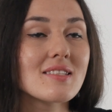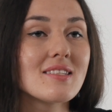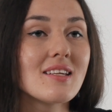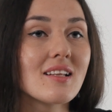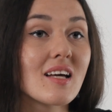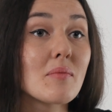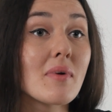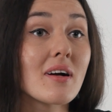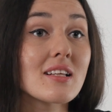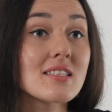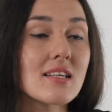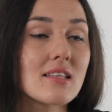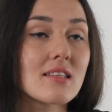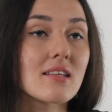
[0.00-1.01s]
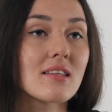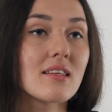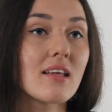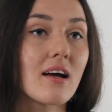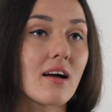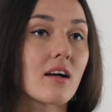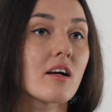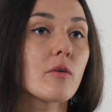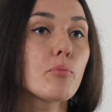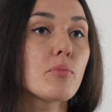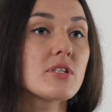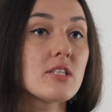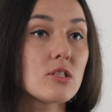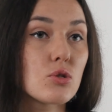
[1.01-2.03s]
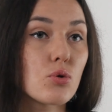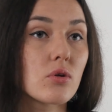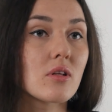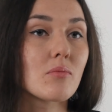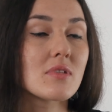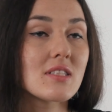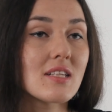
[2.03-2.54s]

Сделаем акцент на композиционном